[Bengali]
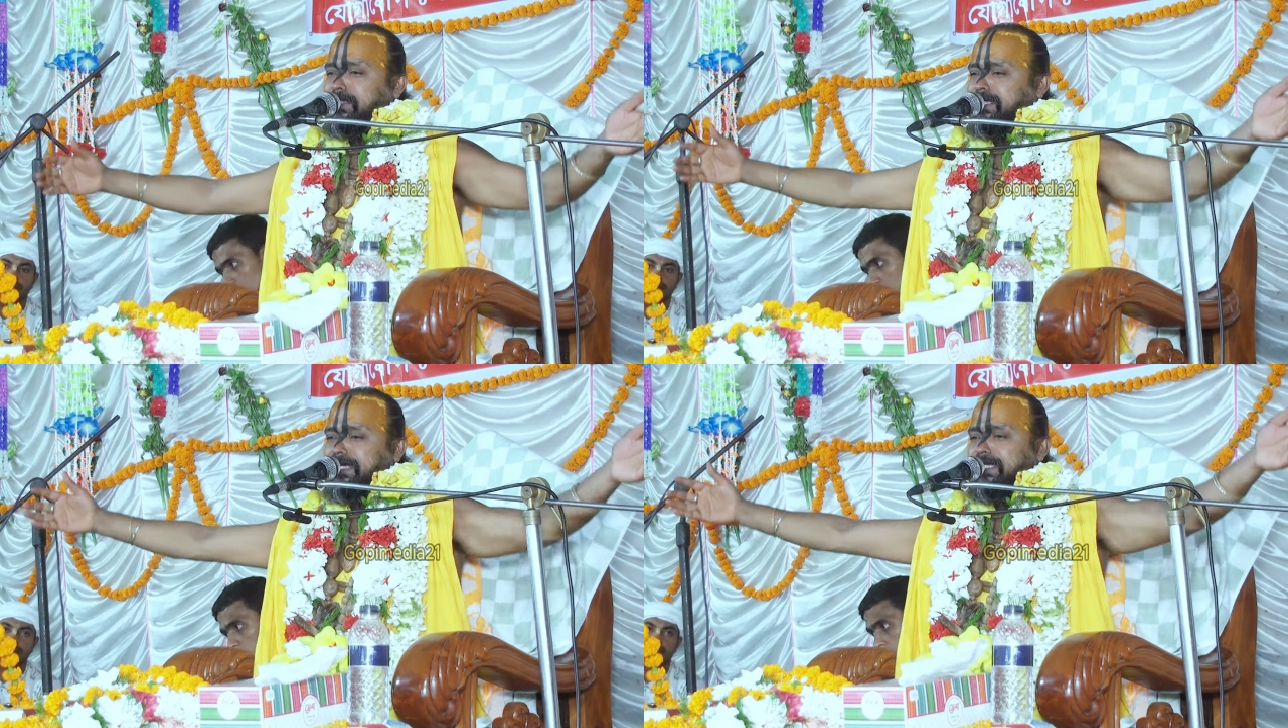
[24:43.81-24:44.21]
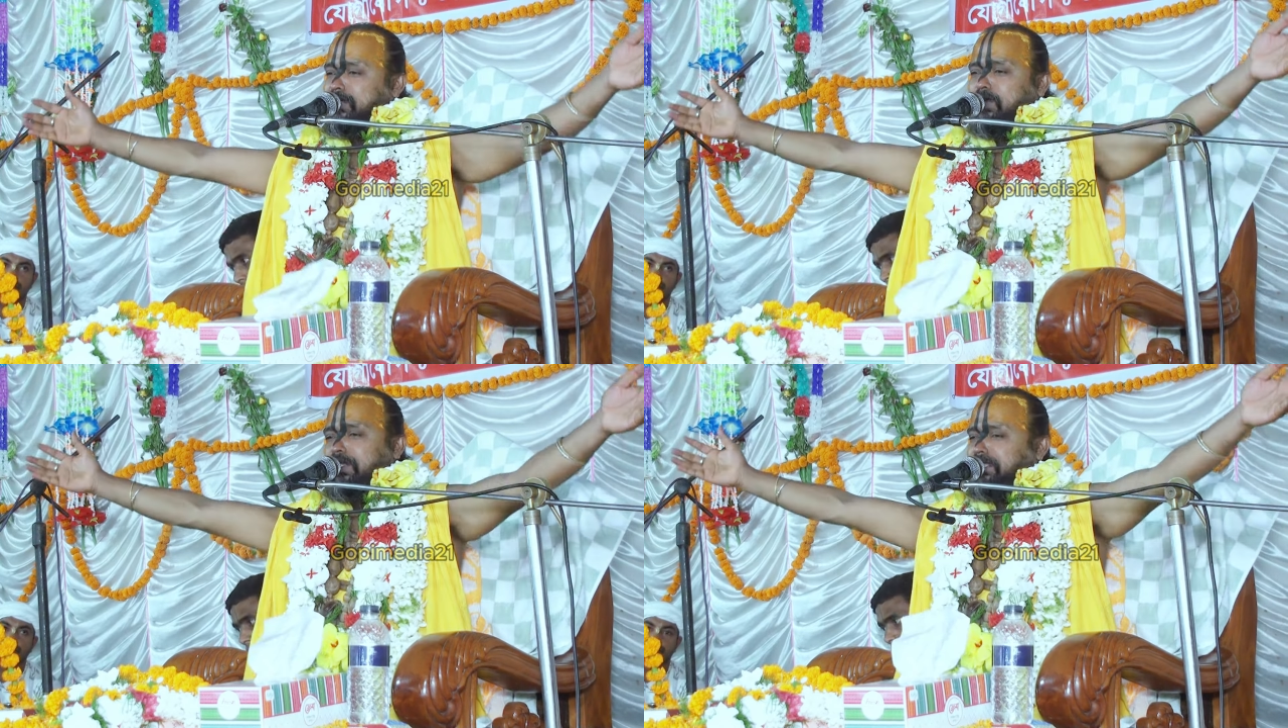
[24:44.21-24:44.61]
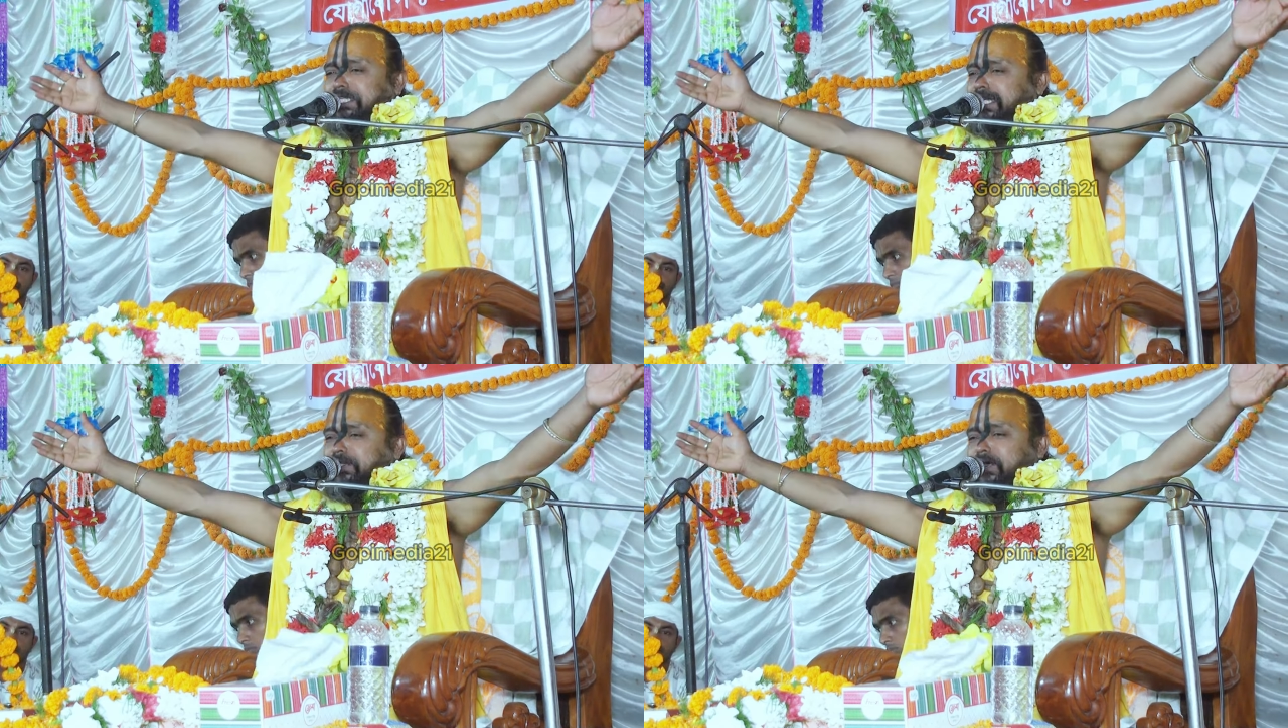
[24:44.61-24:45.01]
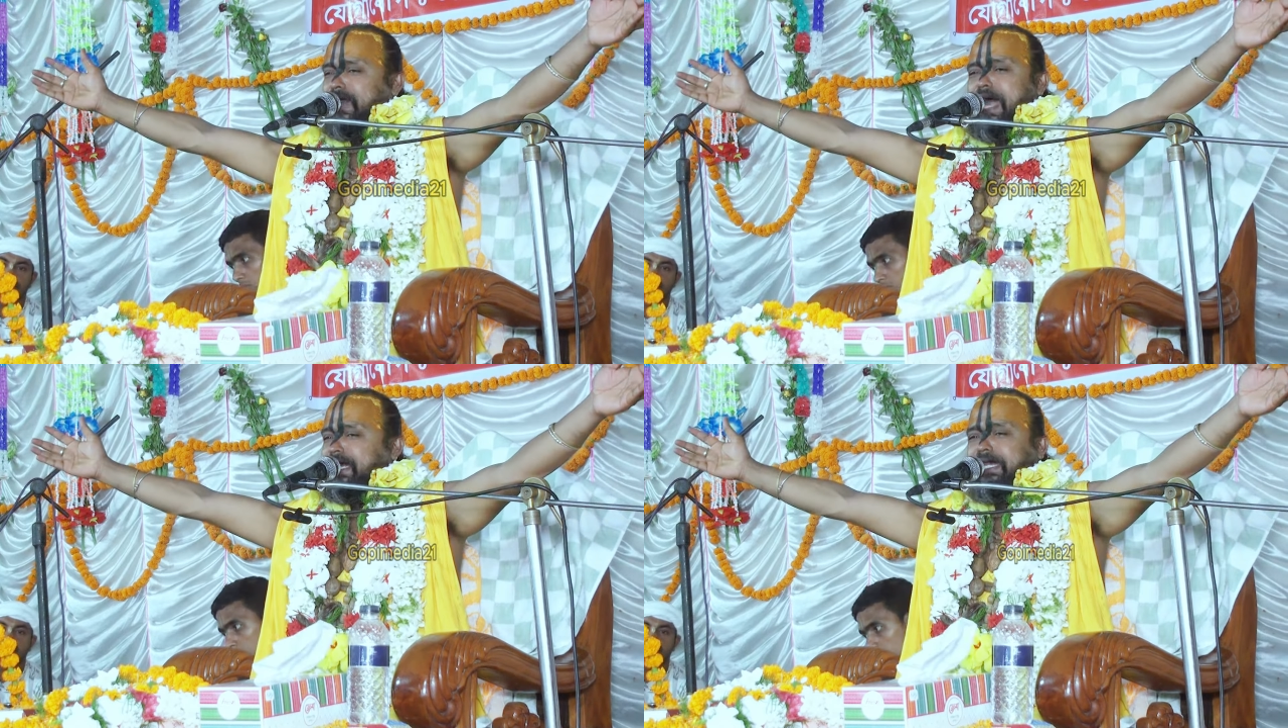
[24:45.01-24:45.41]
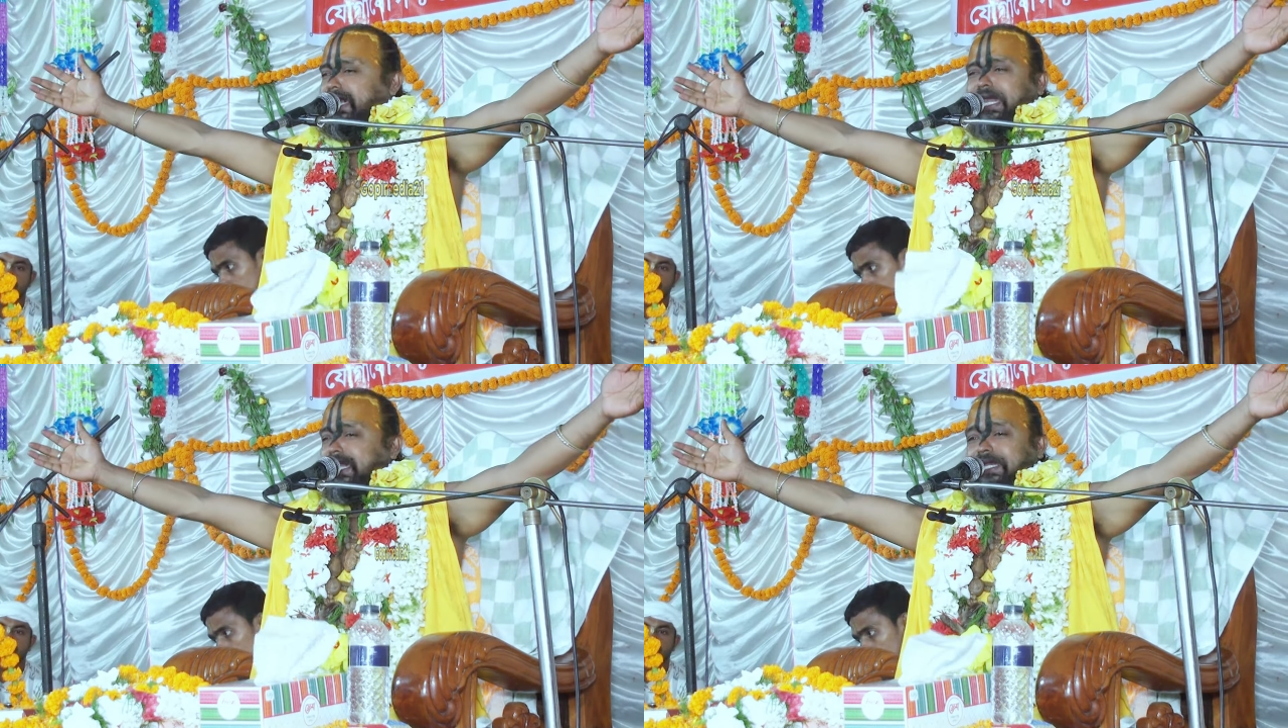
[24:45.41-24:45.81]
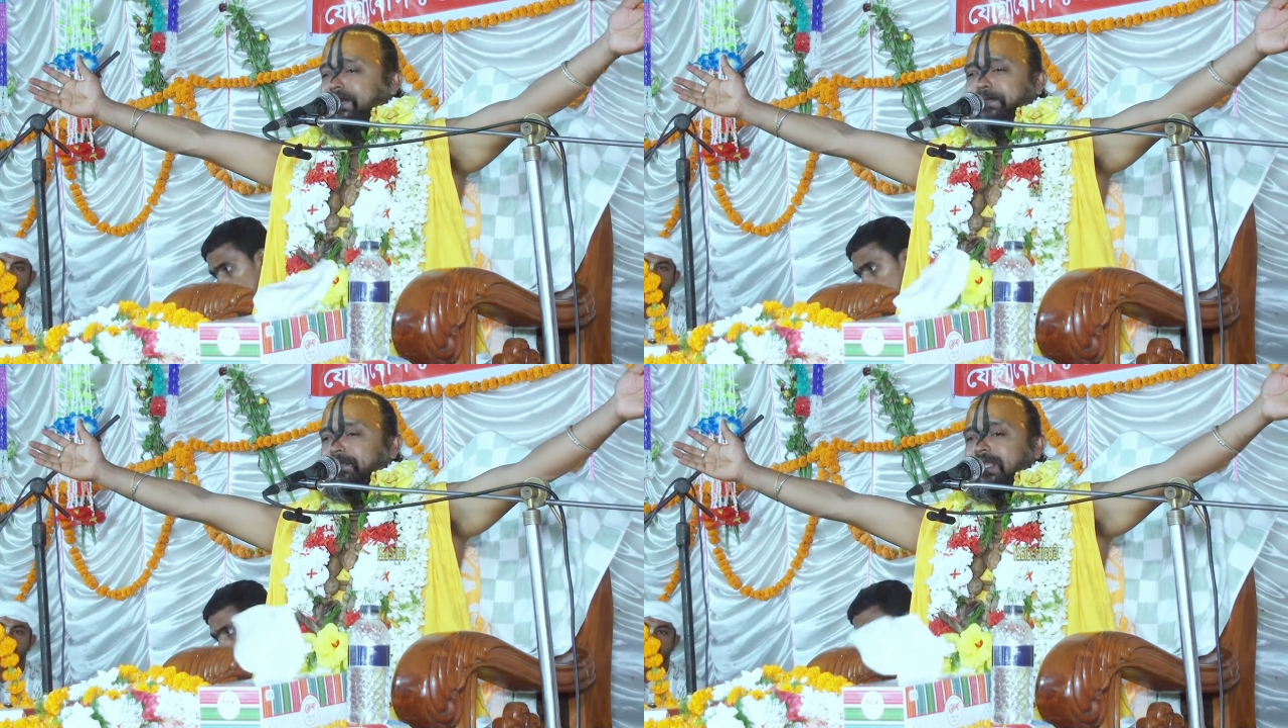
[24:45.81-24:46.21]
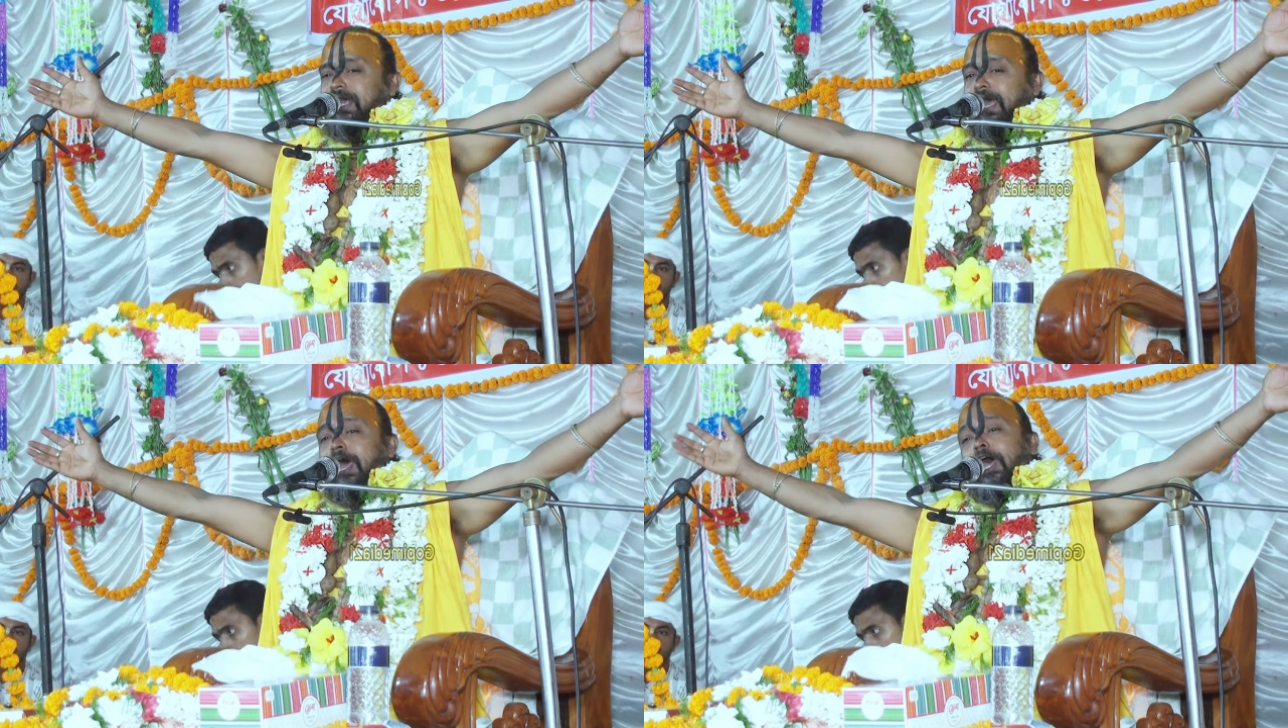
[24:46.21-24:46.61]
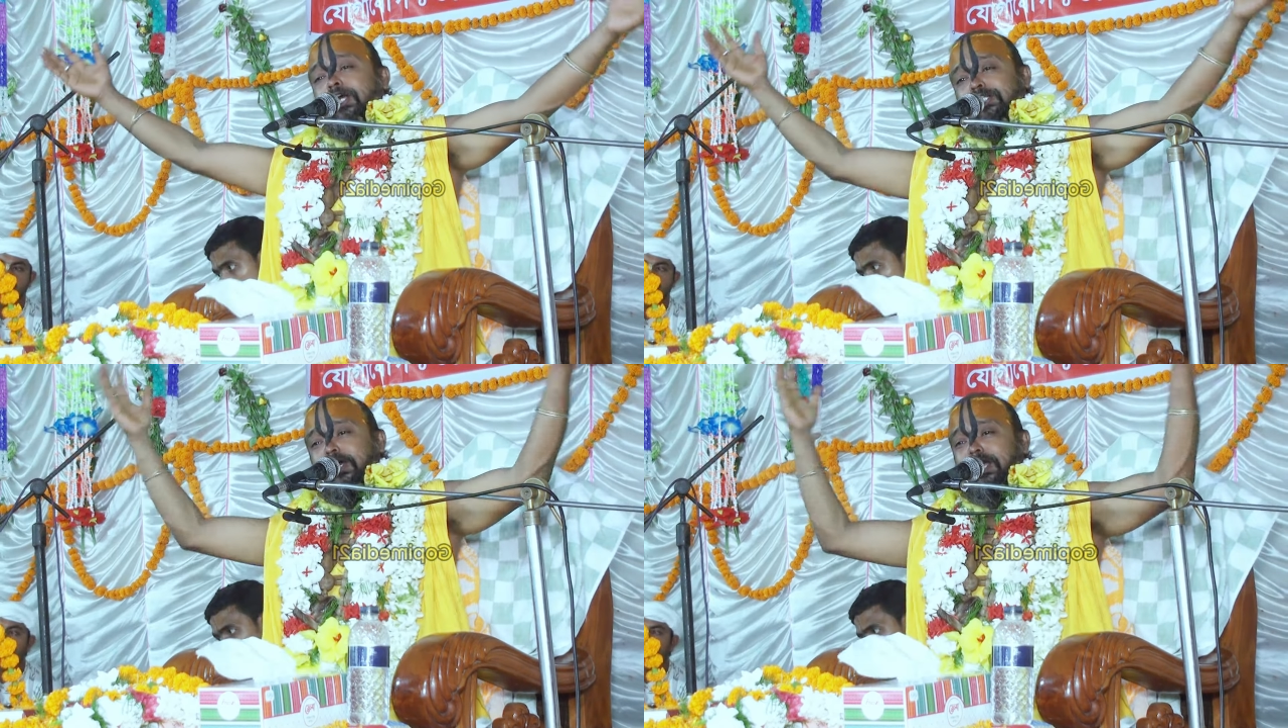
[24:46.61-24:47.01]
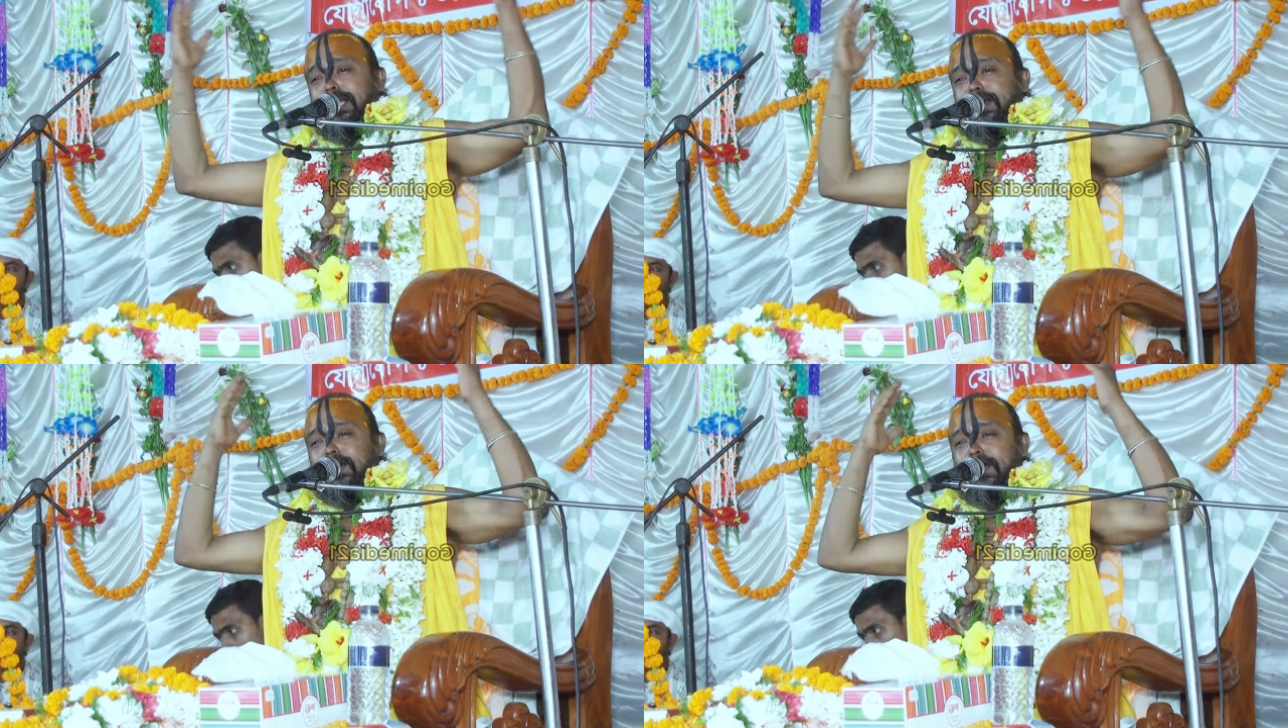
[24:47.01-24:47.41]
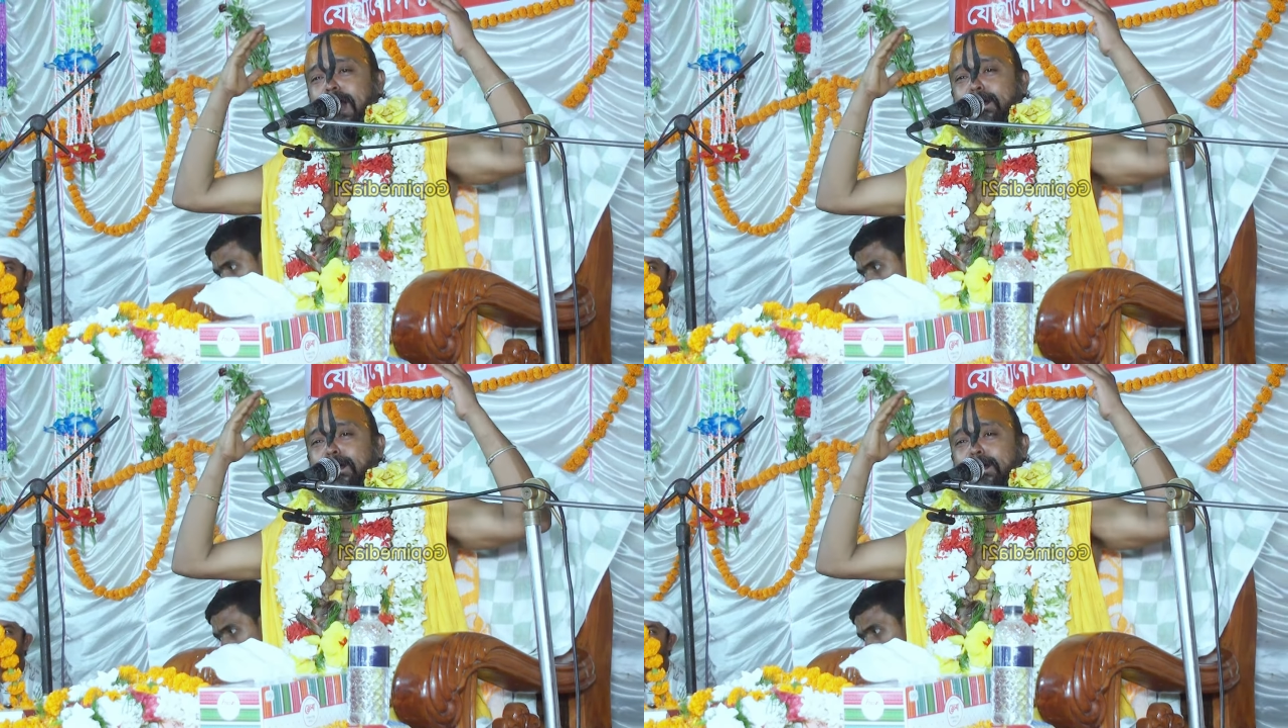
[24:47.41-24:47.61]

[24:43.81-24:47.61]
জিনিস গচ্ছিত রাখে যদি কোনো